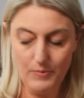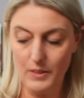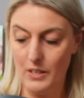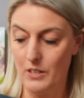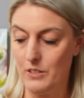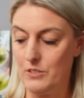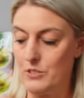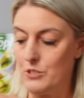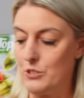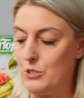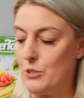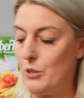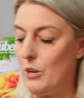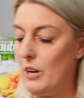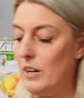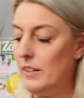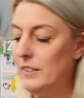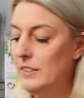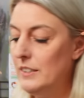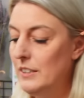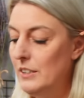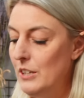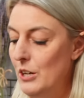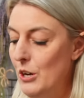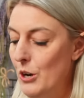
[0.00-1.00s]
So,
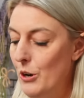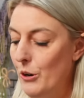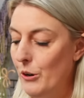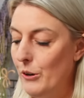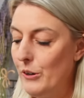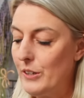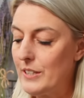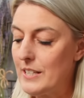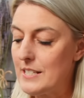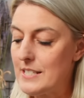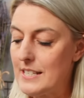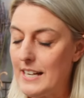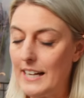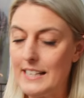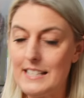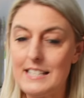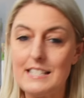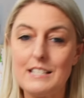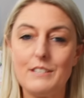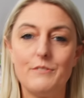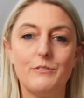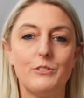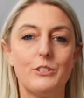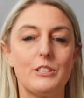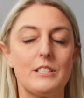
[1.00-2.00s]
und das
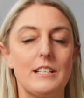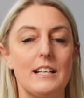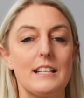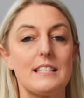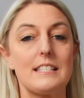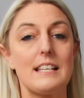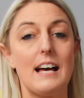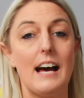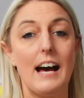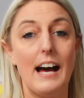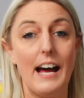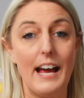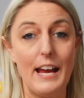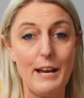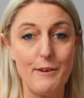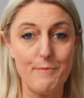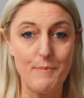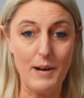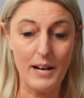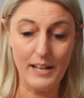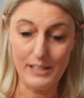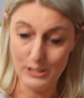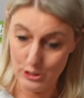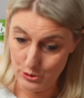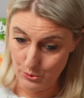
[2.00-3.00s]
Ganze wird jetzt
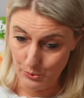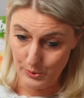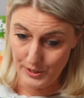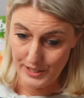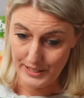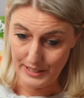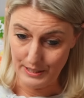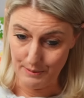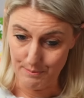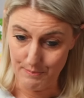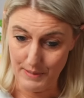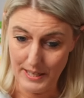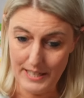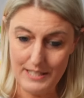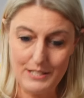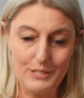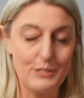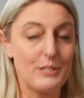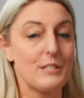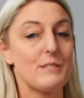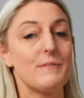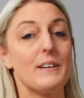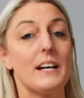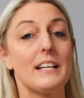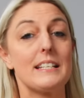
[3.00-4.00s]
einmal durchgemixt
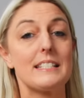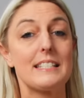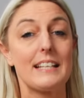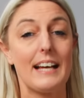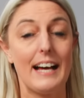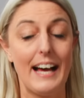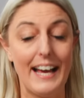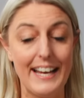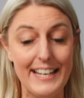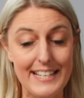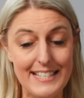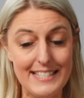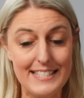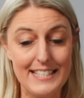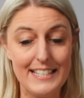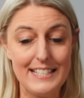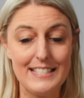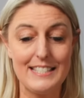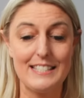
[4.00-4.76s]
und zwar 30